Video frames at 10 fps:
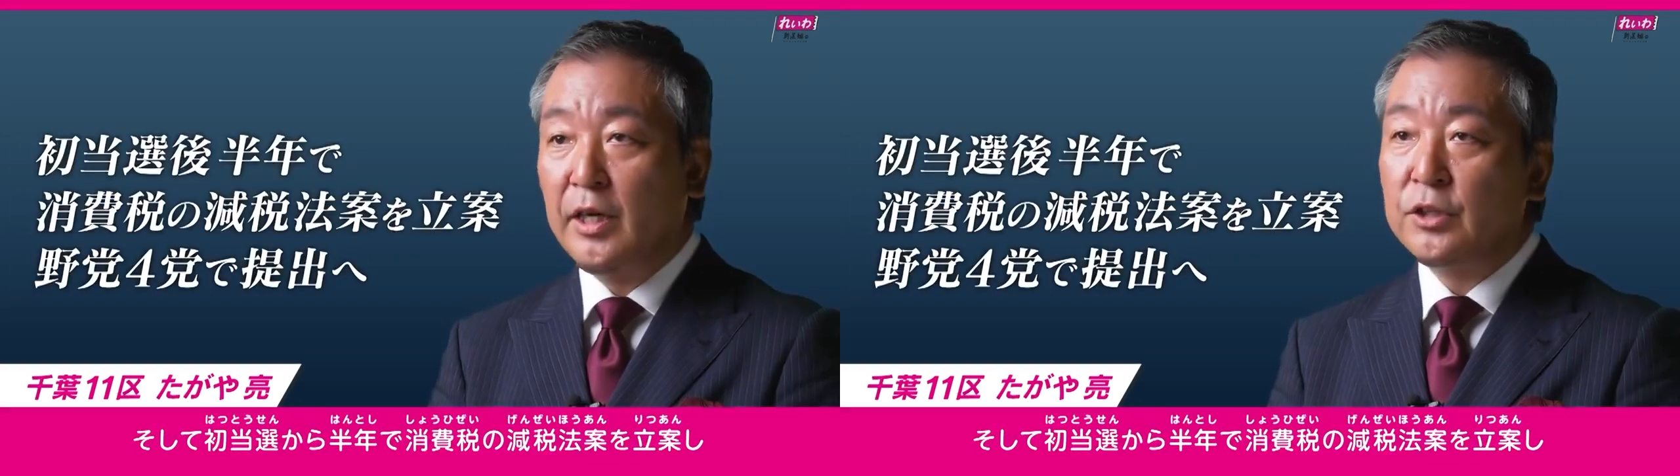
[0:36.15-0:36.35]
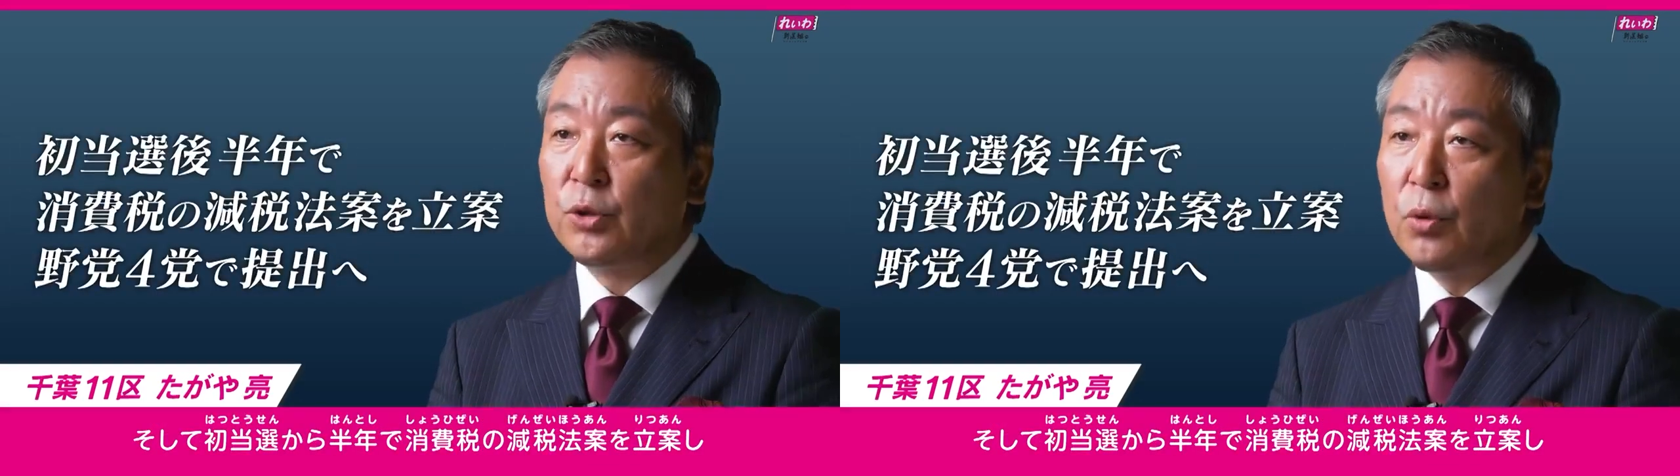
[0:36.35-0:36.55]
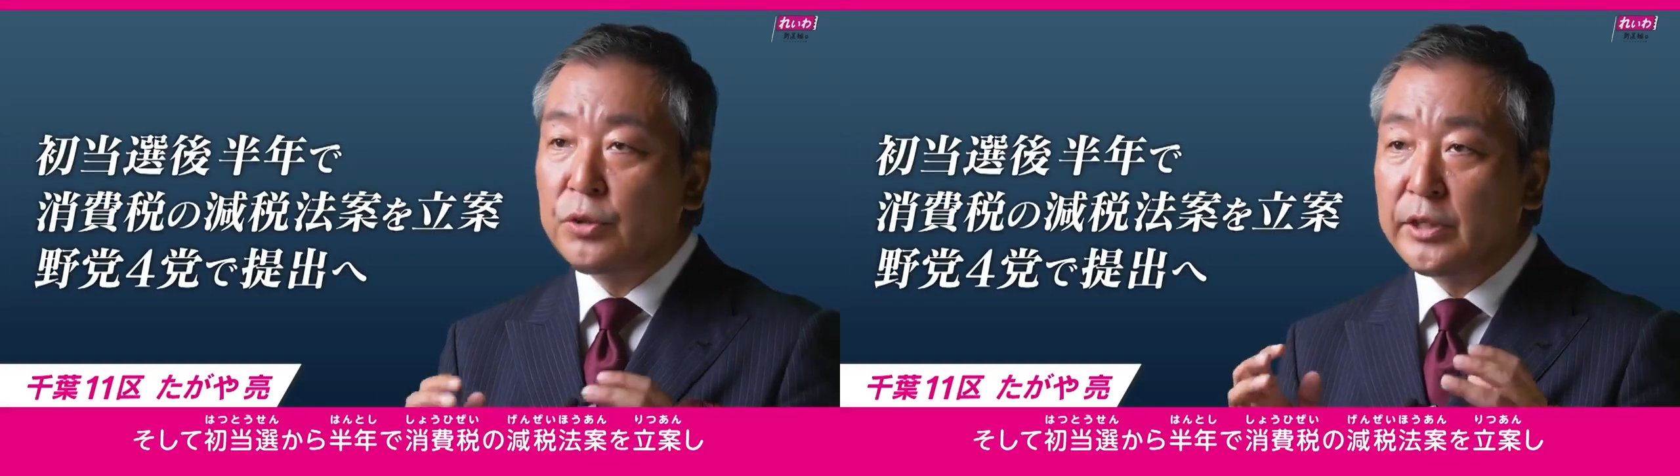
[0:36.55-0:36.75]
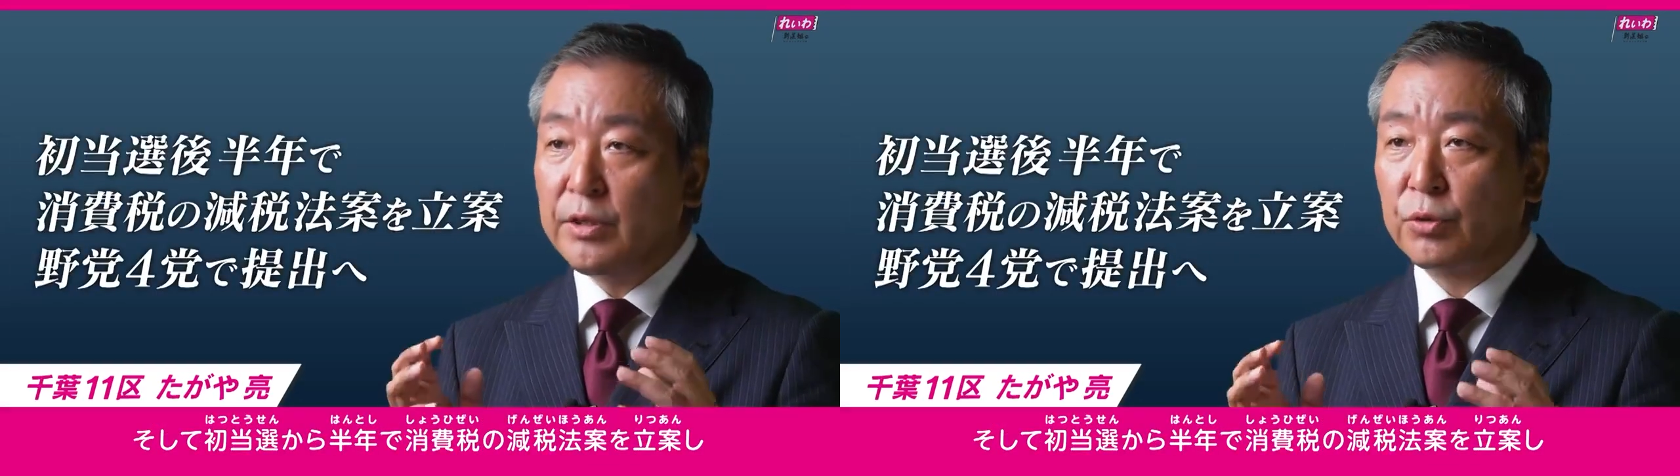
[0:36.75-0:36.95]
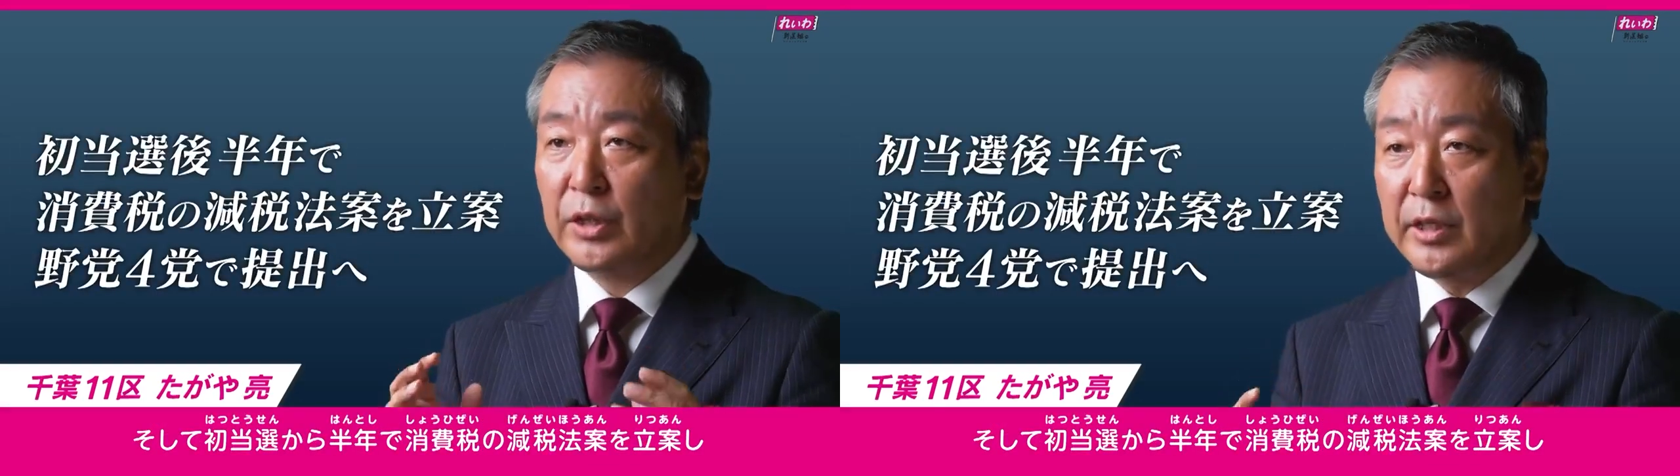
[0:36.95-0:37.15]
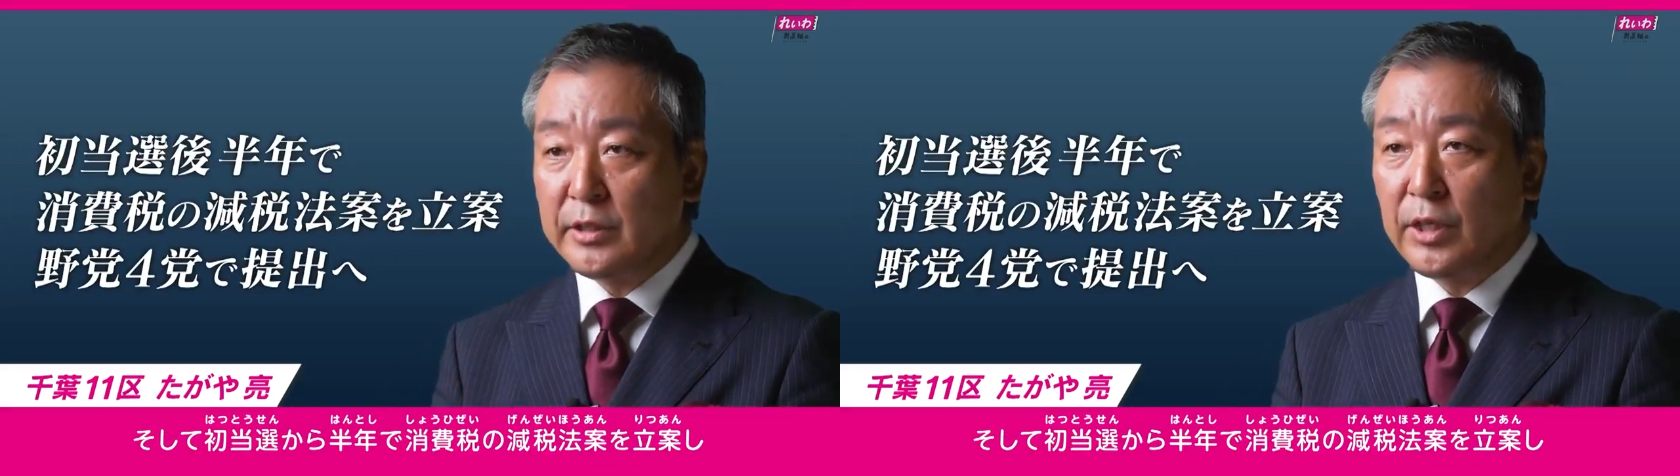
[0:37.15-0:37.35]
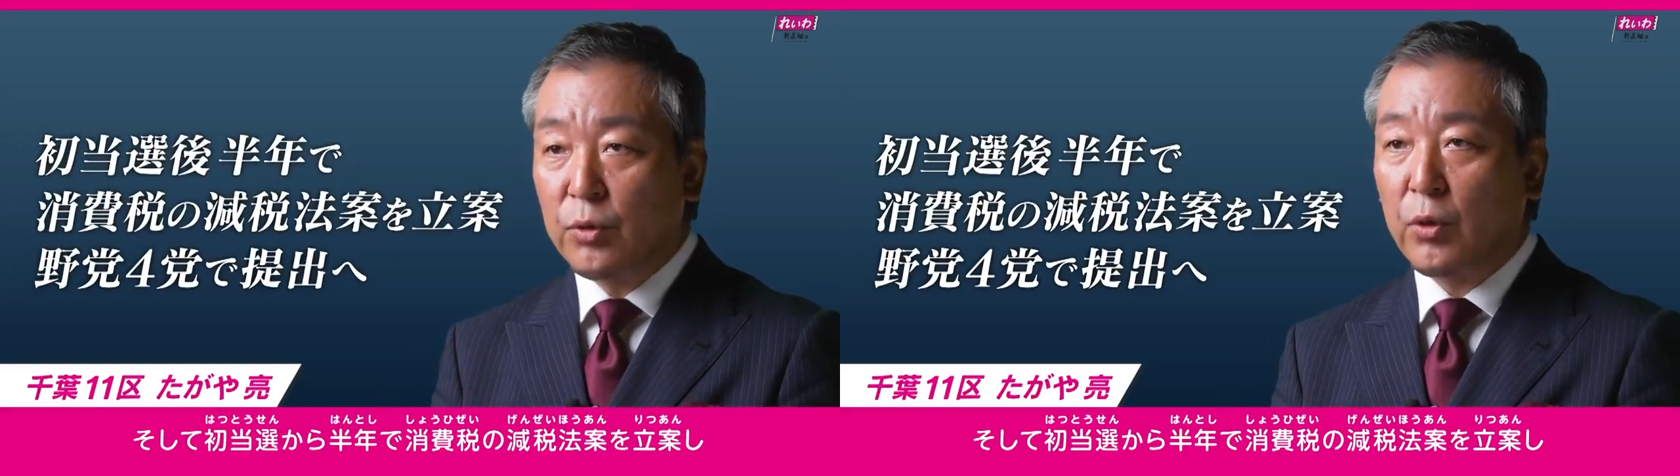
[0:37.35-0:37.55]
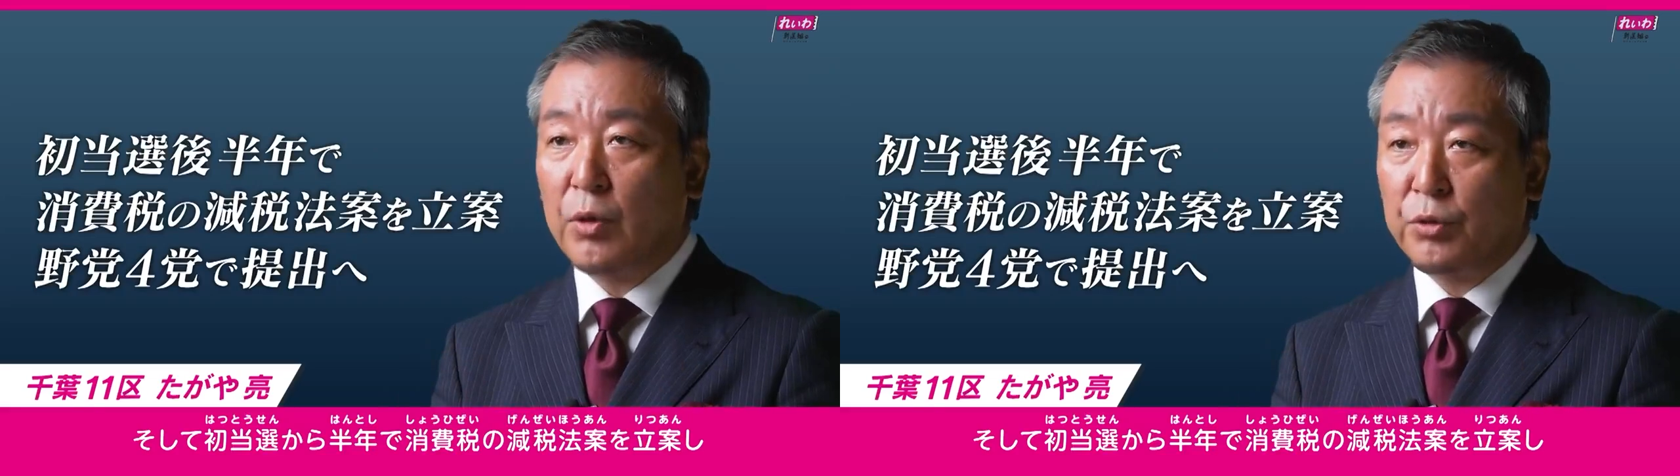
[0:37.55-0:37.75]
消費税の減税
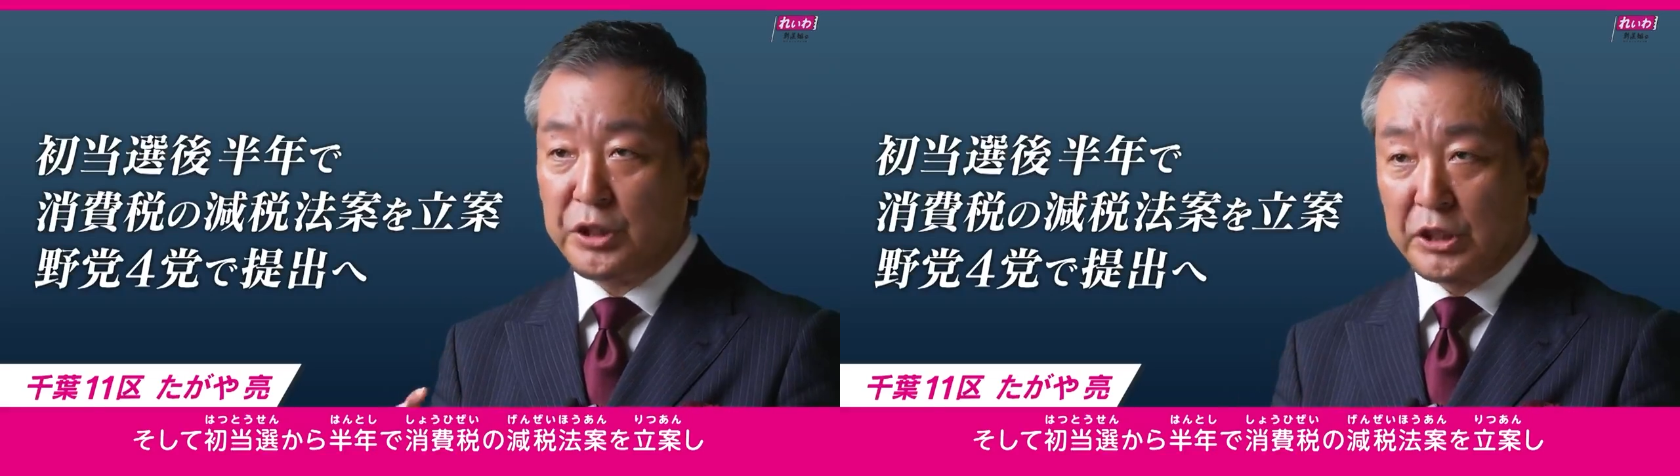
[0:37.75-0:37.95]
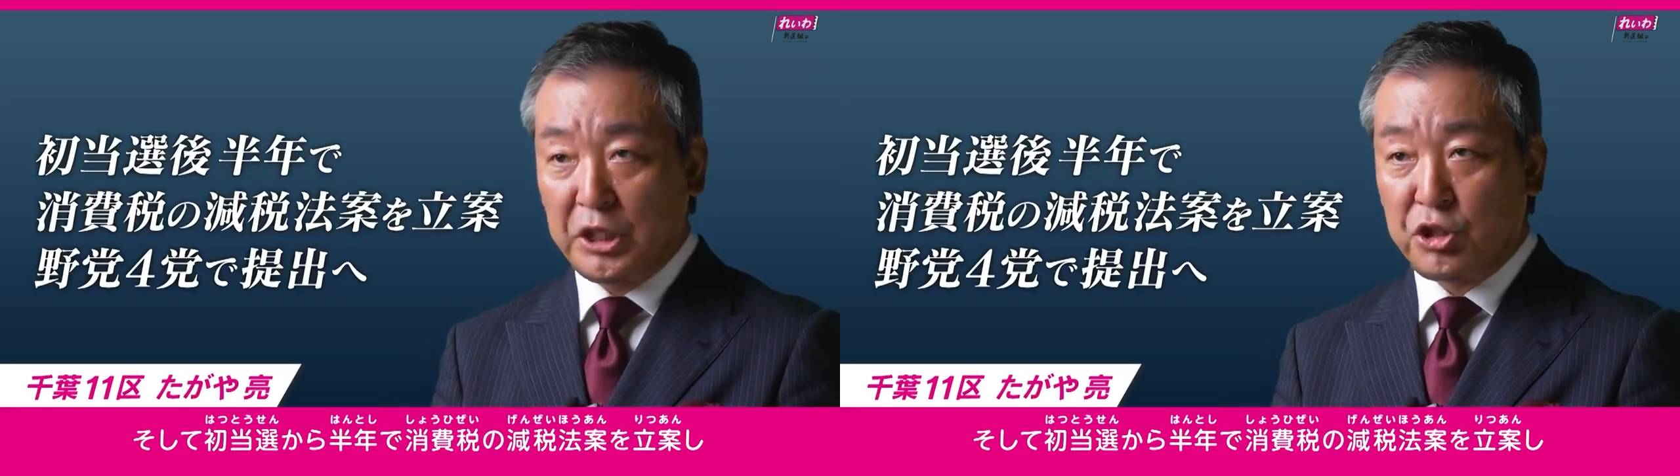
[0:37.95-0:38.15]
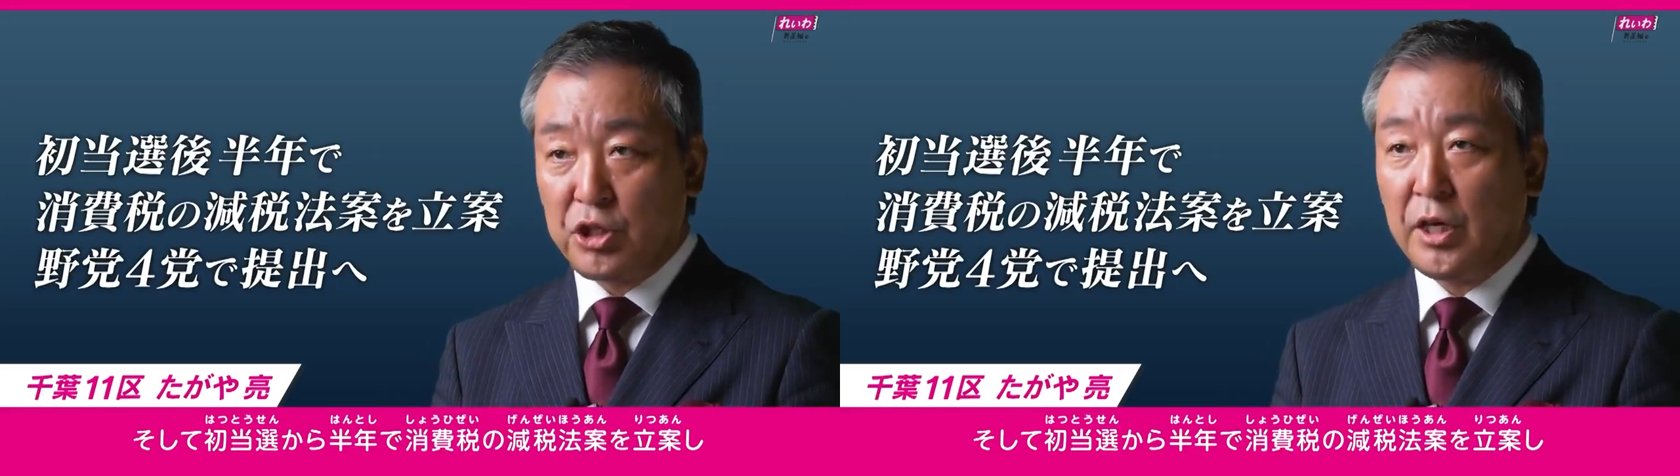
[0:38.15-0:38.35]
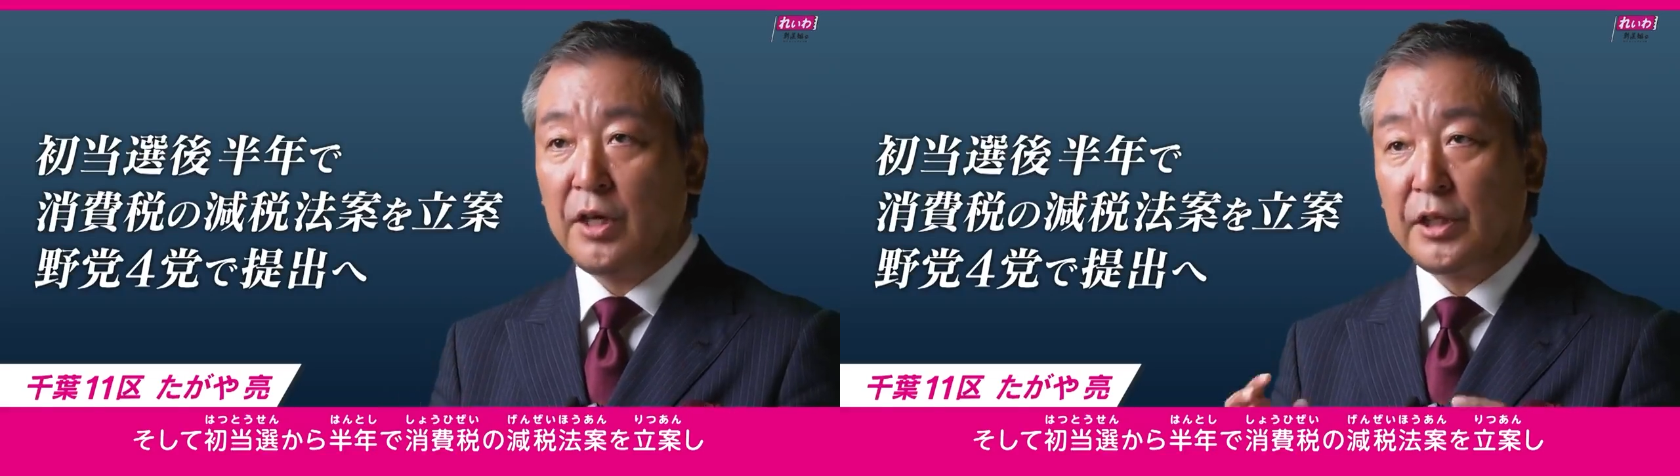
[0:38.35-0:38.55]
法案を立案し